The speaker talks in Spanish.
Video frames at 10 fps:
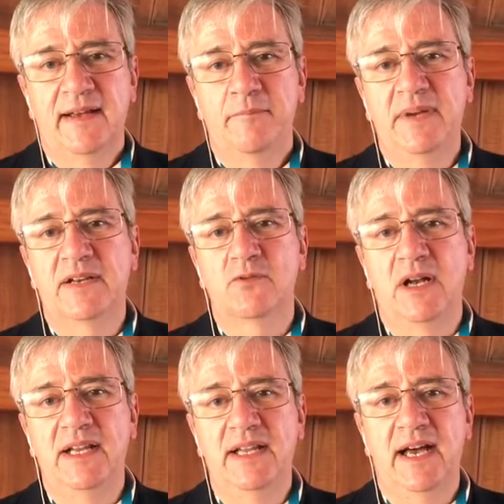
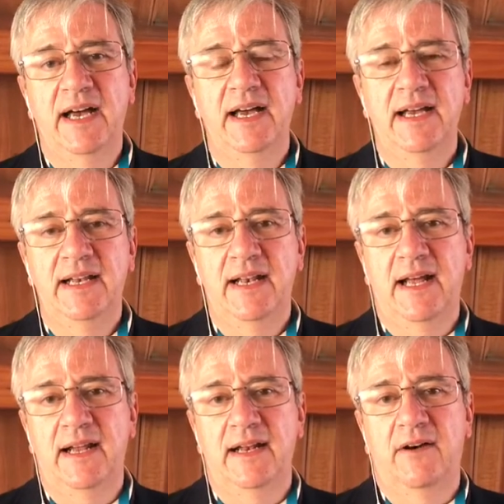virtualidad en
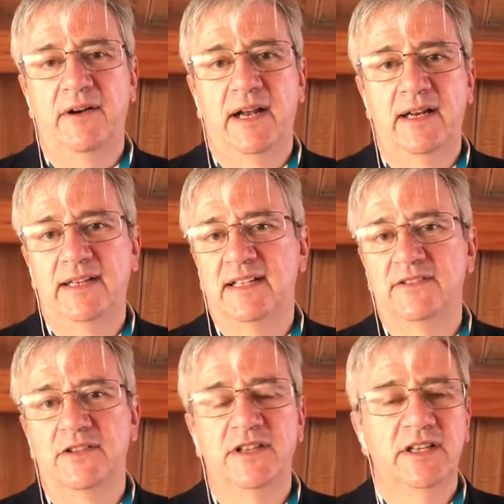la
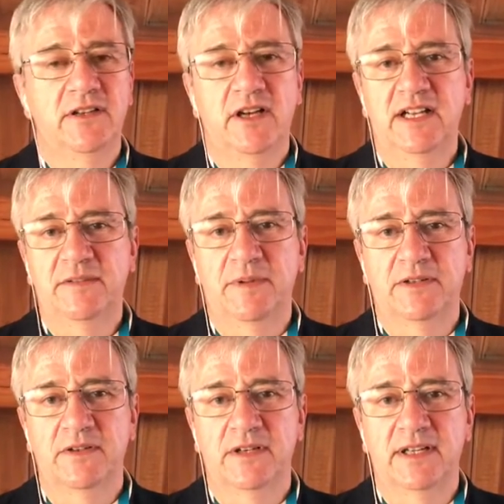laboralización de todas las
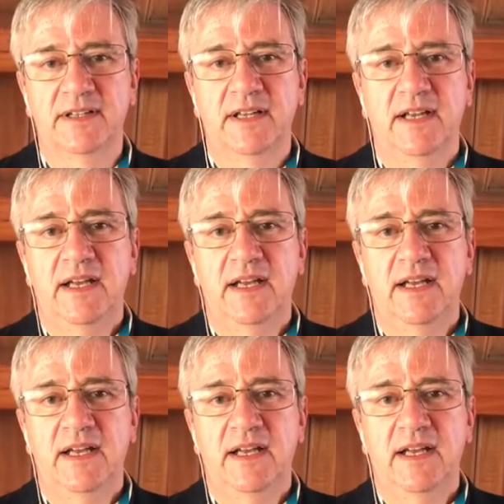personas